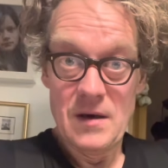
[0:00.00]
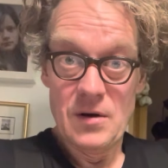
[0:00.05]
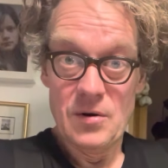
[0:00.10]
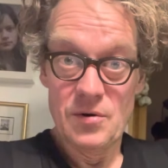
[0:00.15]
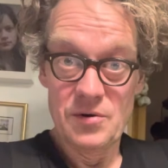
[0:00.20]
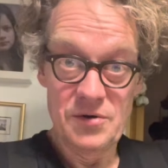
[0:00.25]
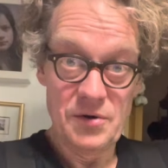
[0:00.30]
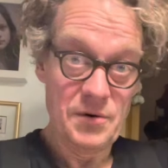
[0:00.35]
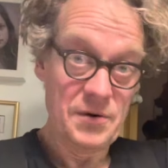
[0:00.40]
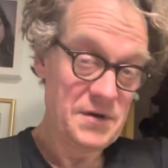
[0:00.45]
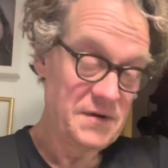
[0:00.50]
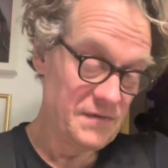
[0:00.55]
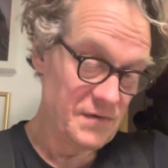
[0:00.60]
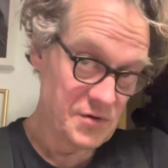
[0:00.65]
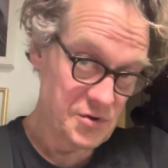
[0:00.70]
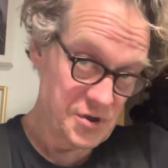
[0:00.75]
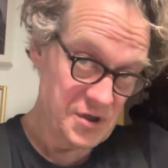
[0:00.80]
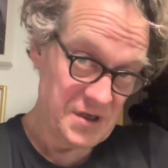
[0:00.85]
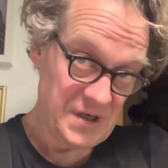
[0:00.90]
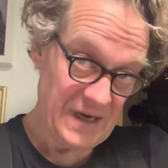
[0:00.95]
Und euch
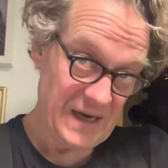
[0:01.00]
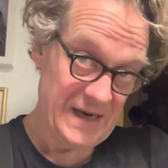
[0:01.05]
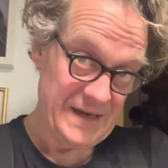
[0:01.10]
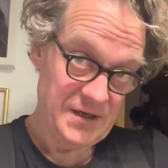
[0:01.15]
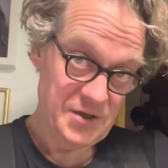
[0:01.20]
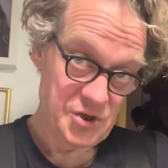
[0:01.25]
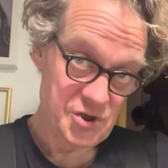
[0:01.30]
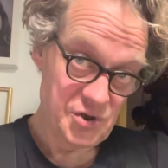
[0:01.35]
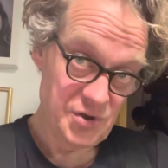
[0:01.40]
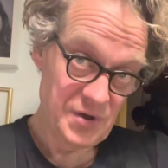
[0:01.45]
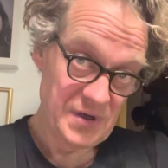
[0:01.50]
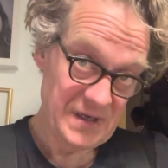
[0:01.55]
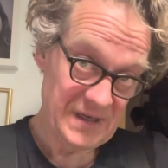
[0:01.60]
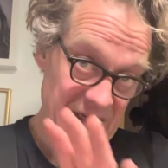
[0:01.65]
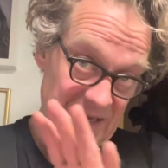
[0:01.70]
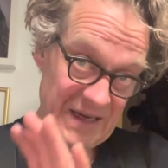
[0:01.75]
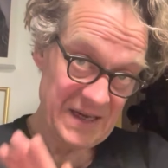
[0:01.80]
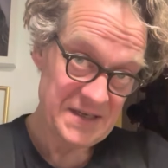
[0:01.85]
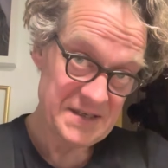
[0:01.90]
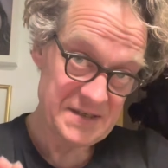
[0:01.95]
wünsche ich einen schönen
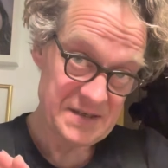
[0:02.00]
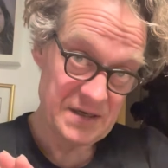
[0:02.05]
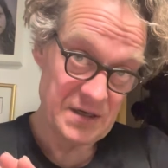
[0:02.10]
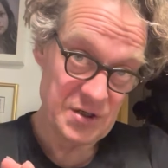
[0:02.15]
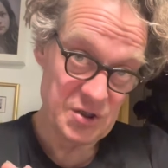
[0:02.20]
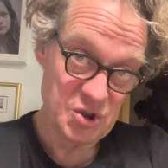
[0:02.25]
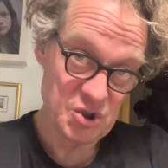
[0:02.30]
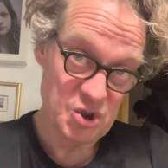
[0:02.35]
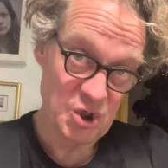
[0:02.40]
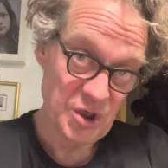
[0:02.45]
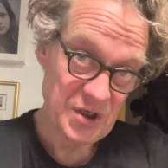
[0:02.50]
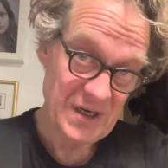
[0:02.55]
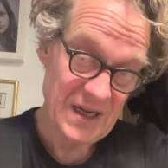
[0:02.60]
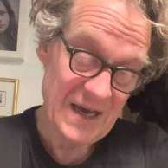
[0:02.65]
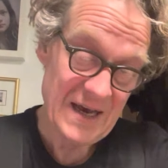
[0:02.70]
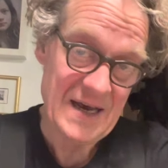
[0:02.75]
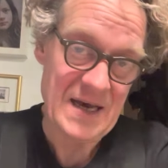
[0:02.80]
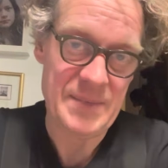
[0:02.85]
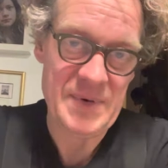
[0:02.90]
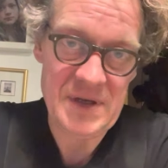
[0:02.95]
Rest
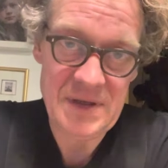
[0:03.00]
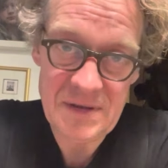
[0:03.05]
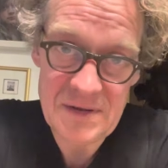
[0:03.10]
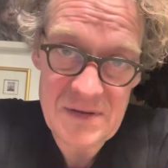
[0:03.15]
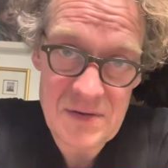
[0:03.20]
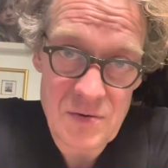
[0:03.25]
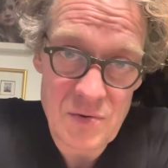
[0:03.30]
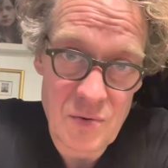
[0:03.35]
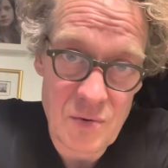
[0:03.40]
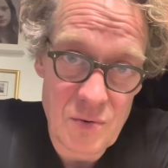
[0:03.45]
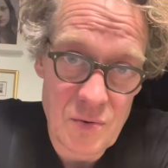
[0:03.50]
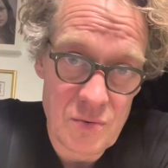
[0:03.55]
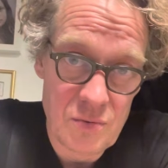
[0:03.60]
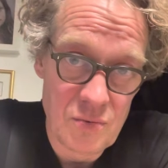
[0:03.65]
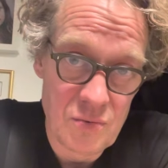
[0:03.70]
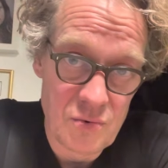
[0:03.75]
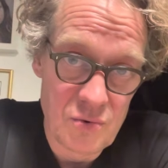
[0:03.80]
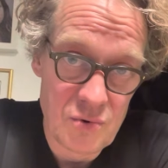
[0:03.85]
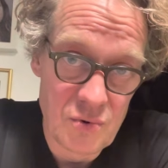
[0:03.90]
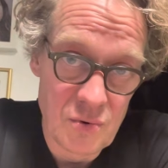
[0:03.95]
Sonnabend
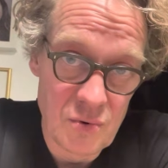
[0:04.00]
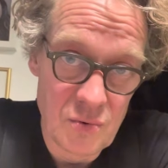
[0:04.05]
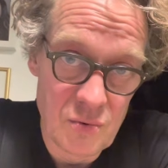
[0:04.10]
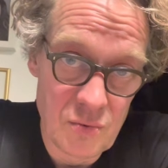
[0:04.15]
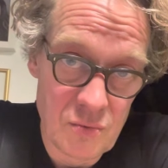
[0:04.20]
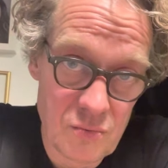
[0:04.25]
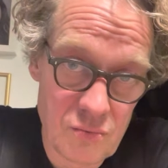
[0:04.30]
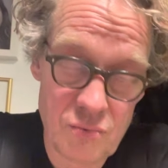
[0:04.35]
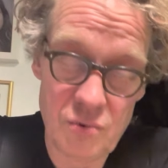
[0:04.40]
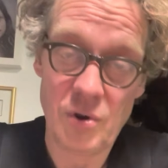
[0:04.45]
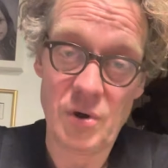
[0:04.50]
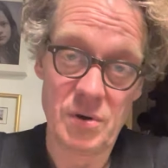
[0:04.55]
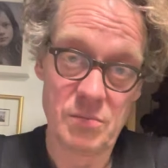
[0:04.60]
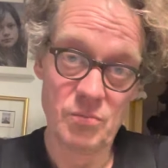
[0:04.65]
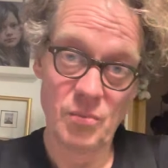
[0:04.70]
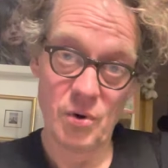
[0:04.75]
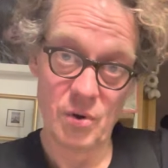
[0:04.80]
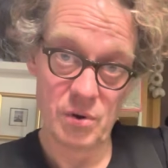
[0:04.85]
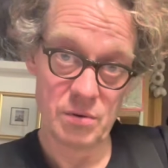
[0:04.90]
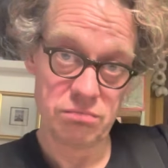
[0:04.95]
und äh, ja,
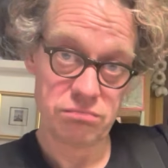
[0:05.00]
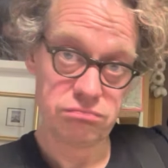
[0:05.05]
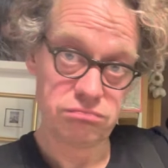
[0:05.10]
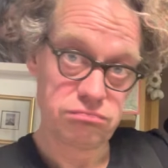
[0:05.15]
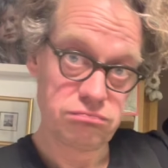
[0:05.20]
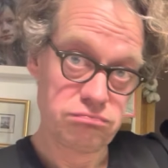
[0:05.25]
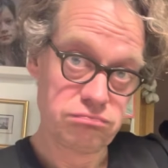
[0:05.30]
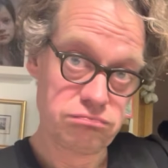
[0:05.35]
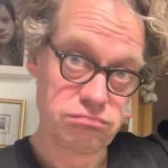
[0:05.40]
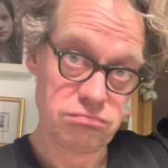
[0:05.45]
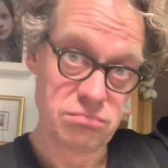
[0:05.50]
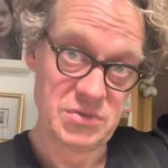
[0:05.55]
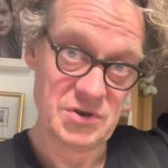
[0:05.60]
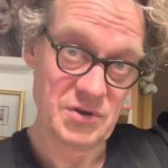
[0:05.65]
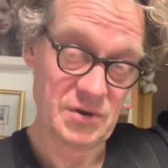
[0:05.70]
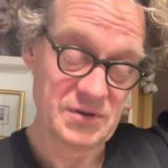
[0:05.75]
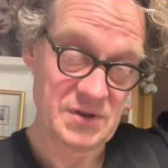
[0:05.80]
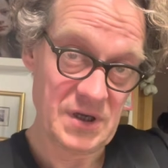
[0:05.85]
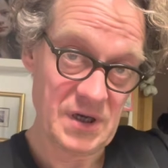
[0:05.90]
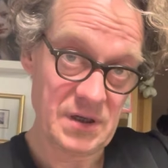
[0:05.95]
morgen,
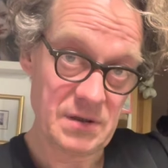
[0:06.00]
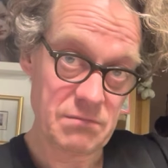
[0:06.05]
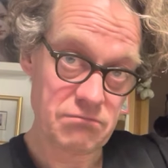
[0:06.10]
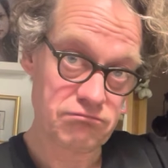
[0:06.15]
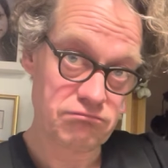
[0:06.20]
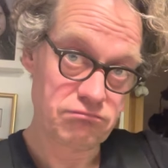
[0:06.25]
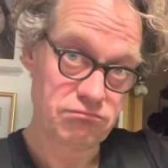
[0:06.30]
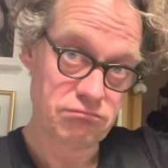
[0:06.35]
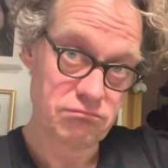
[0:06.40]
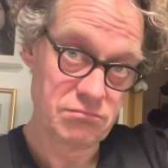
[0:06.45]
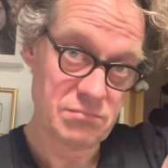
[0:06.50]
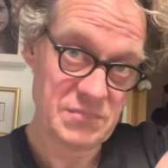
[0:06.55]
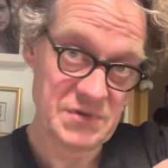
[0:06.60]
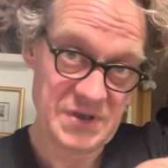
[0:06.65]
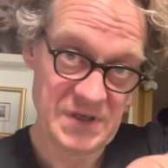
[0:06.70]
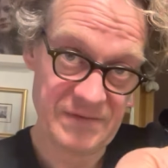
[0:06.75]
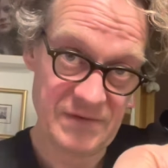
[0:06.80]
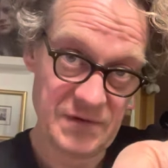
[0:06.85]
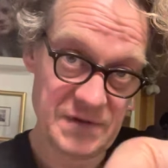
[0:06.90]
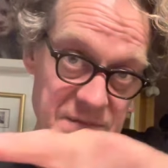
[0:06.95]
Sonntag,
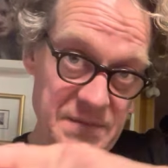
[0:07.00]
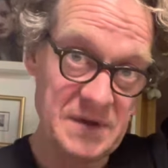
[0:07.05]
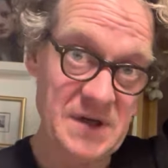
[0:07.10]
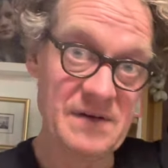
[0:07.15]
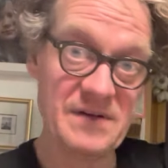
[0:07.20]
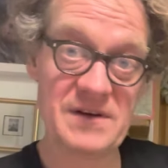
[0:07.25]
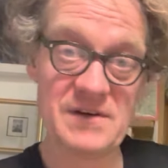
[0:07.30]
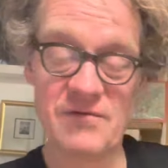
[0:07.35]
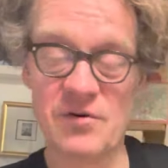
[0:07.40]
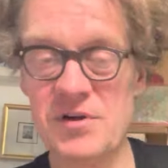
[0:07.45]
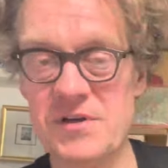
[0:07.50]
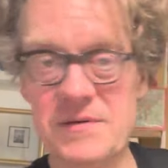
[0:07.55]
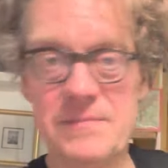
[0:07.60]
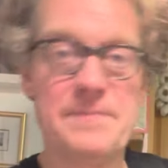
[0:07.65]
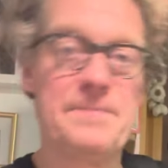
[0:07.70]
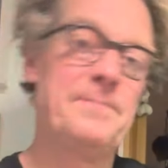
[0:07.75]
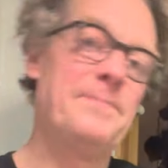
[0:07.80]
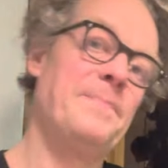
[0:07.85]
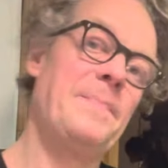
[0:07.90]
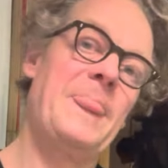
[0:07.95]
sehen wir uns wieder, wenn ihr wollt.
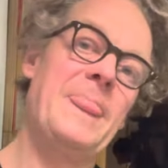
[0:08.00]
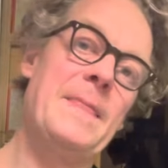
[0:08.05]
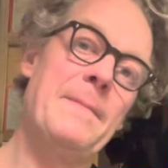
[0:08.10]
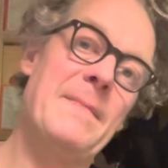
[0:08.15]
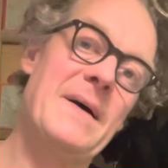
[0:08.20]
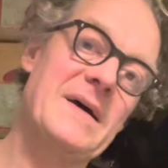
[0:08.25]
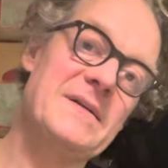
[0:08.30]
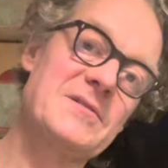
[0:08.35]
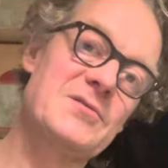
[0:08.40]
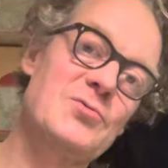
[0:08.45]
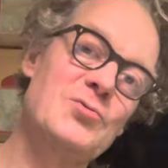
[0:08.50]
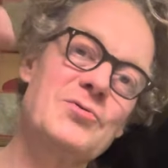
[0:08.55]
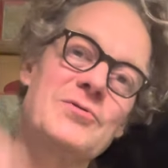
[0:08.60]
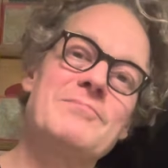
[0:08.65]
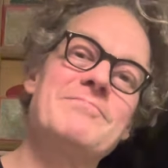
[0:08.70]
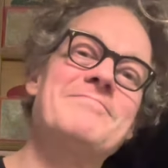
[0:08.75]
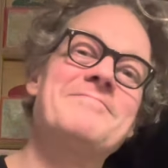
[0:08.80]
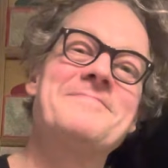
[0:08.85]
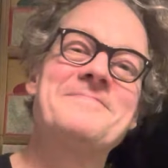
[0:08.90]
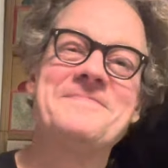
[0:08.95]
Macht's gut.
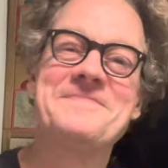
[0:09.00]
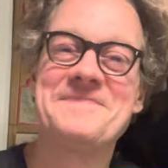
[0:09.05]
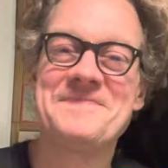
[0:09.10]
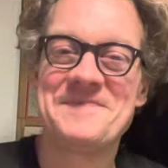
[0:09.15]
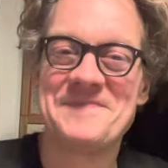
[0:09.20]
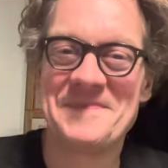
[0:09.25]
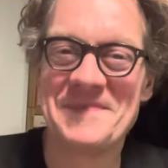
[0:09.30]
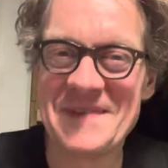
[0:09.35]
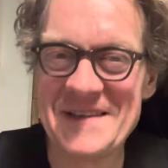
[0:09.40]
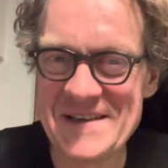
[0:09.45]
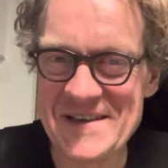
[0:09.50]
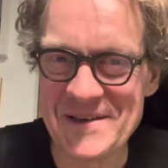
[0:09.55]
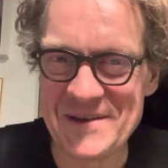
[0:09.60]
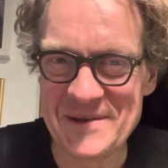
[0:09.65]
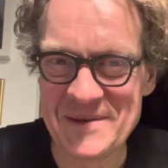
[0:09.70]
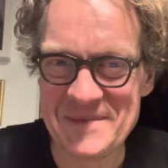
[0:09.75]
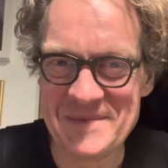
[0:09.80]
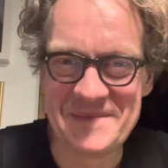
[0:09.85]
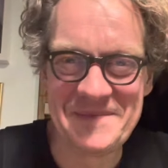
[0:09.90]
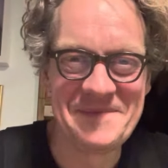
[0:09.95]

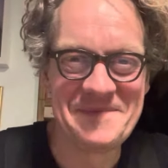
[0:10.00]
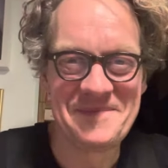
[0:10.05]
Ciao.